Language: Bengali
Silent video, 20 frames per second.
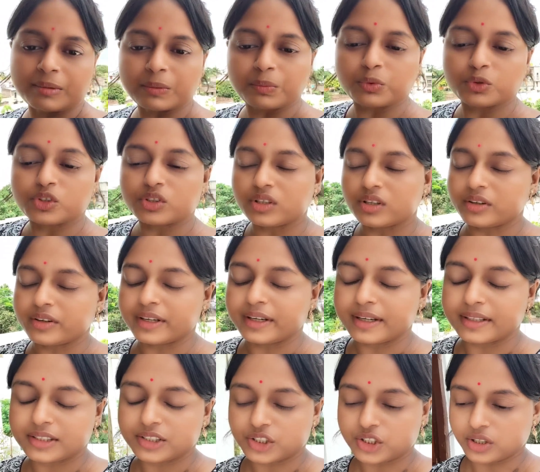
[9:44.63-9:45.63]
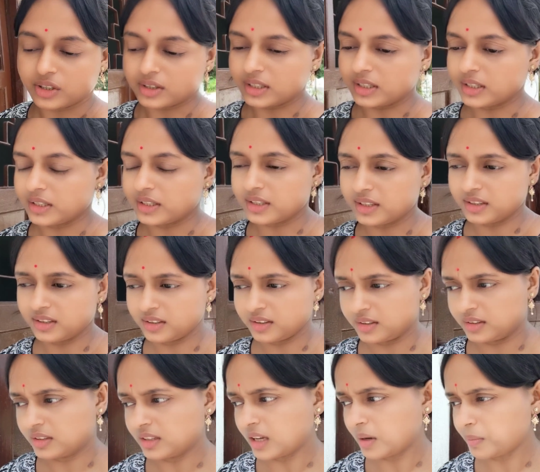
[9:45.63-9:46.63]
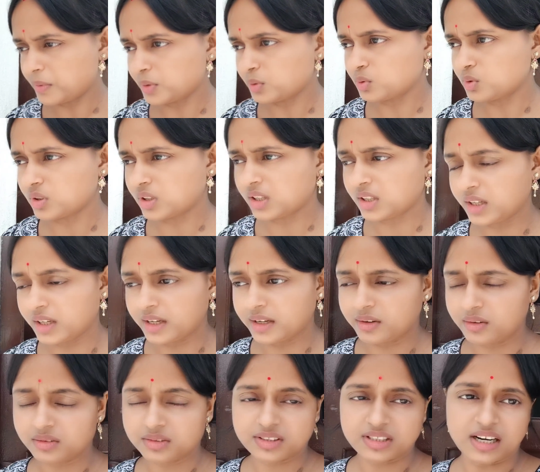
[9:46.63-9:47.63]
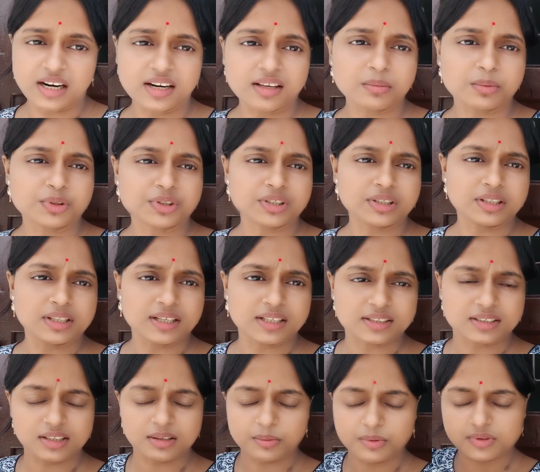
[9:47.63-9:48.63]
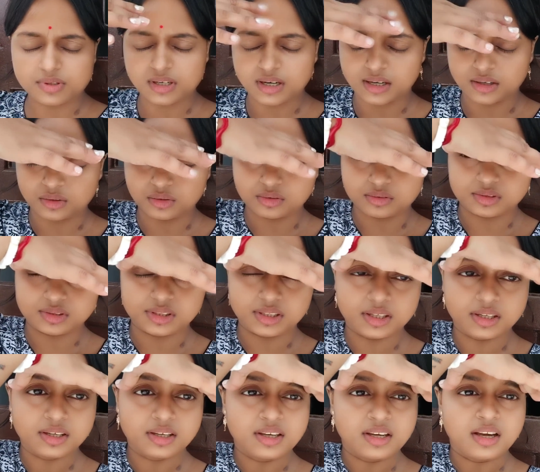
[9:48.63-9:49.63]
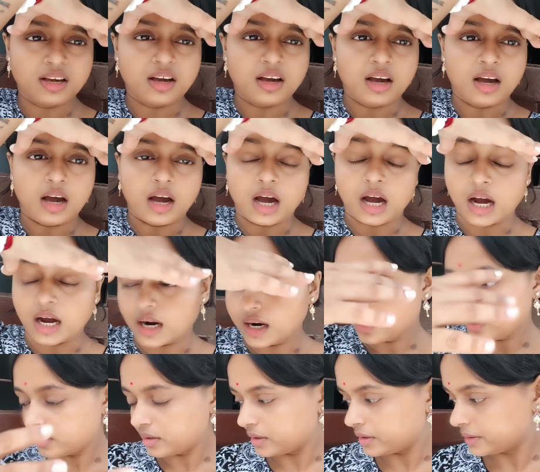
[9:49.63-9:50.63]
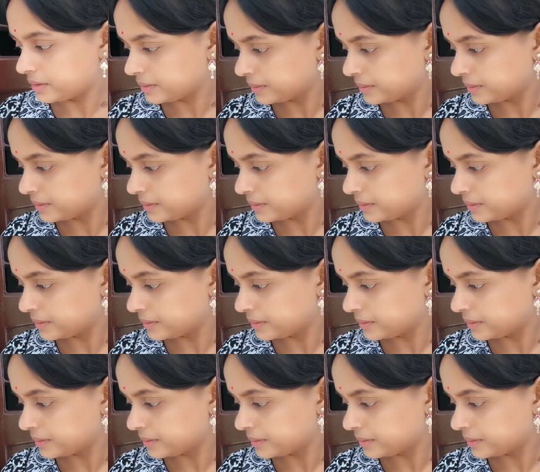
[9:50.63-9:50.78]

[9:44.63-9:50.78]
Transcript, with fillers: আমার পুজো দেওয়া হয়ে গেছে সকালের তারপর উজ্জ্বলকে স্নানে বসিয়ে দিয়ে আসলাম ও স্নান করছে আর